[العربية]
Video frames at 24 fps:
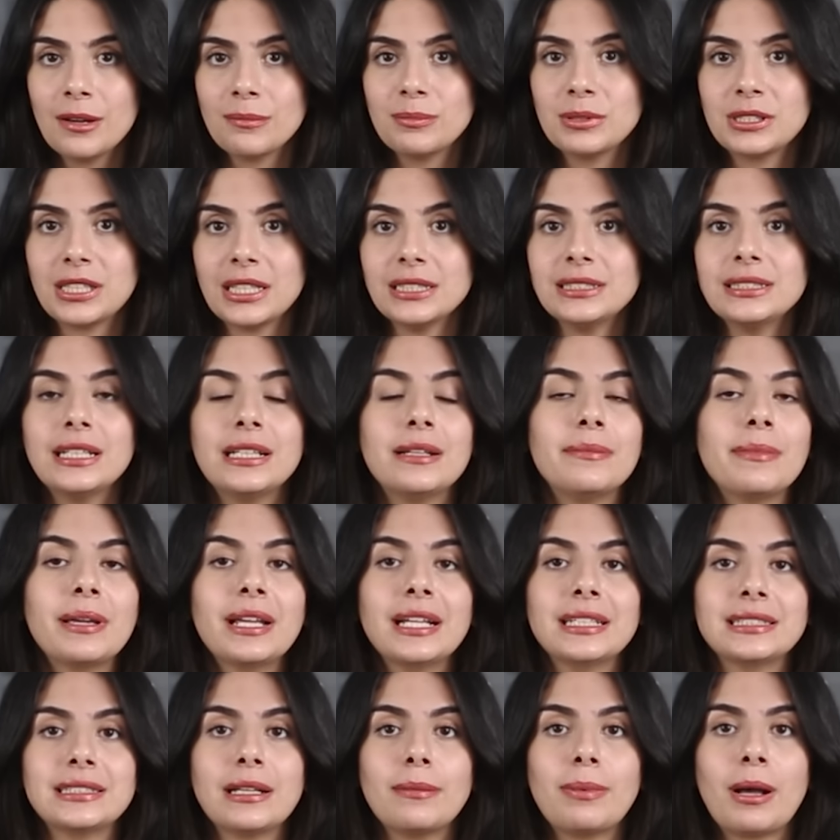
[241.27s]
بتصل ل
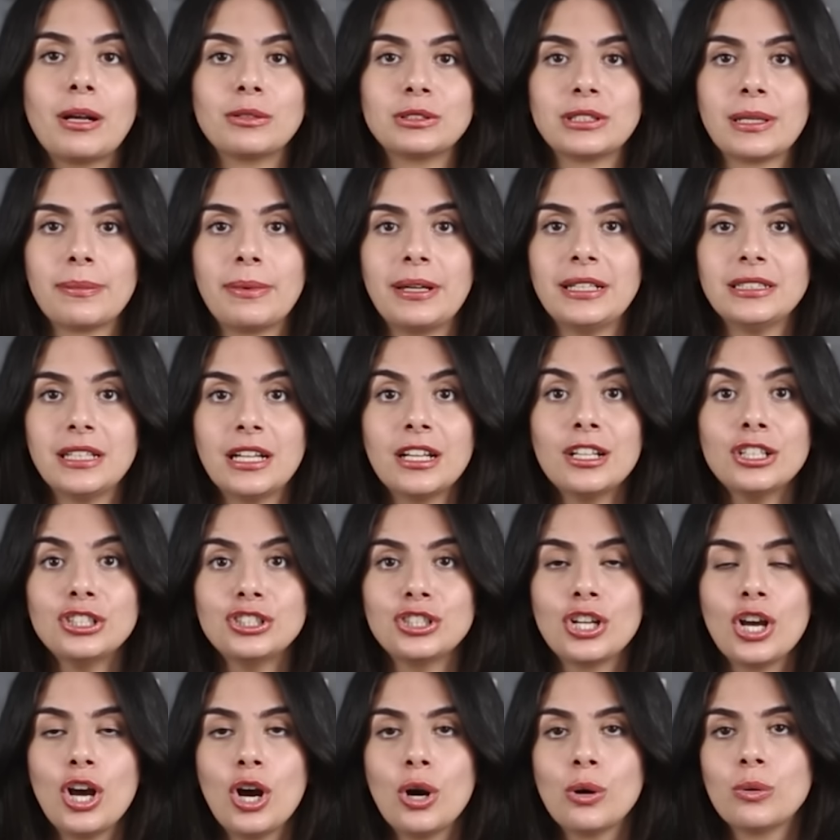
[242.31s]
177 قرش
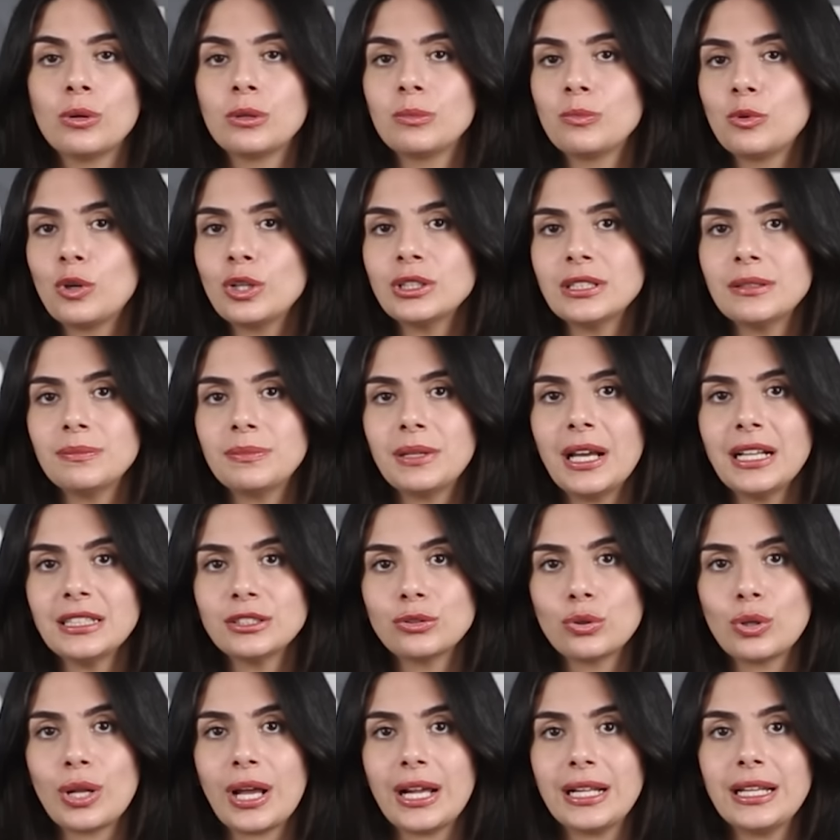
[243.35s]
والمواطن
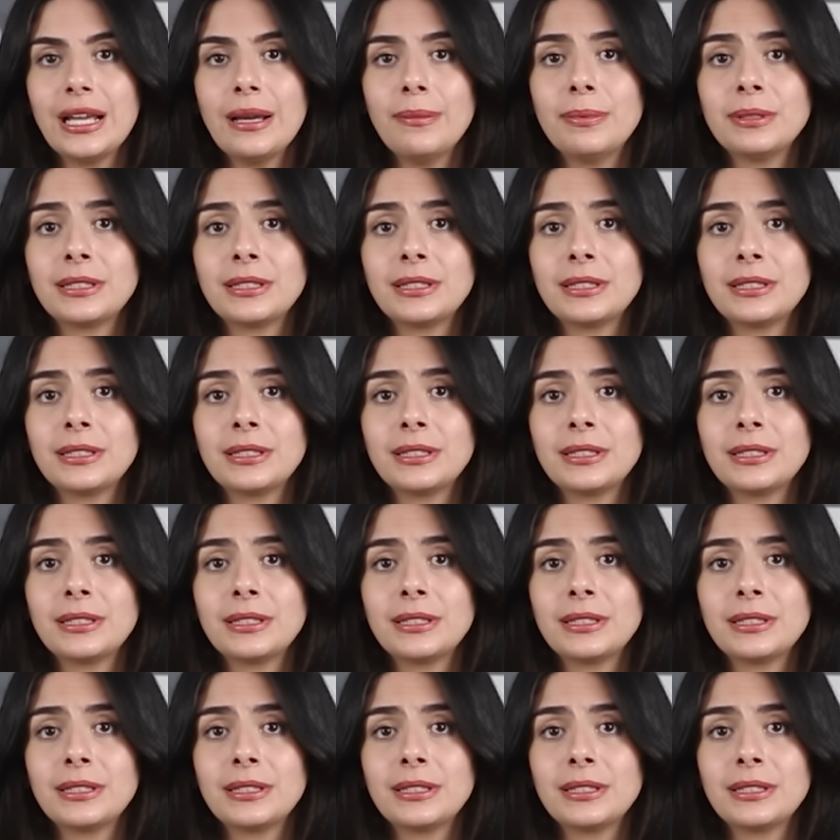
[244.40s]
بيحصل عليها